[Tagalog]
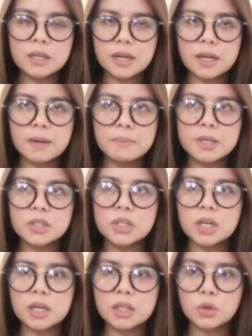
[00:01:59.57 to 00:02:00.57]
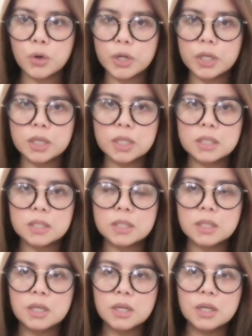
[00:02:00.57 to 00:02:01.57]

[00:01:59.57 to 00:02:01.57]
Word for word: Arabic tsaka Turkish.